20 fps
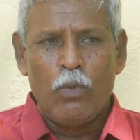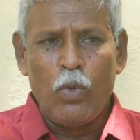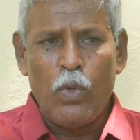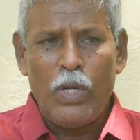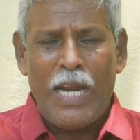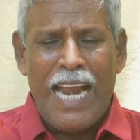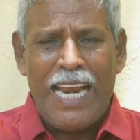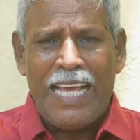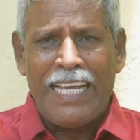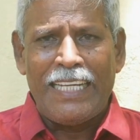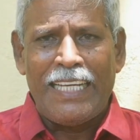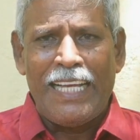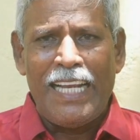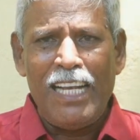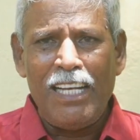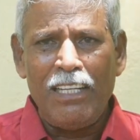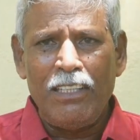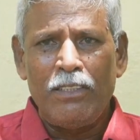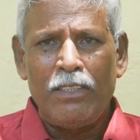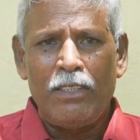
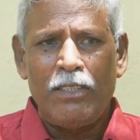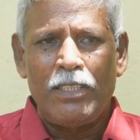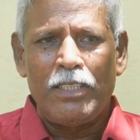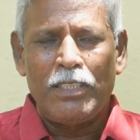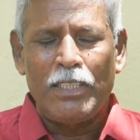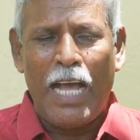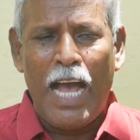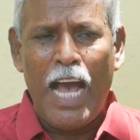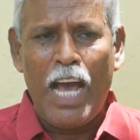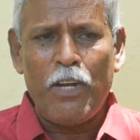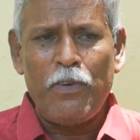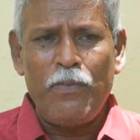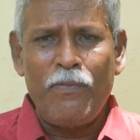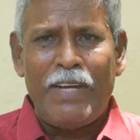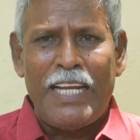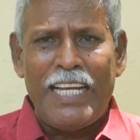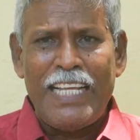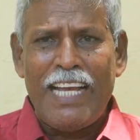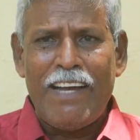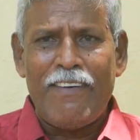ஊரடங்கில் யாரும்
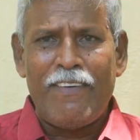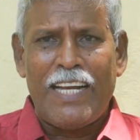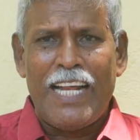வெளியே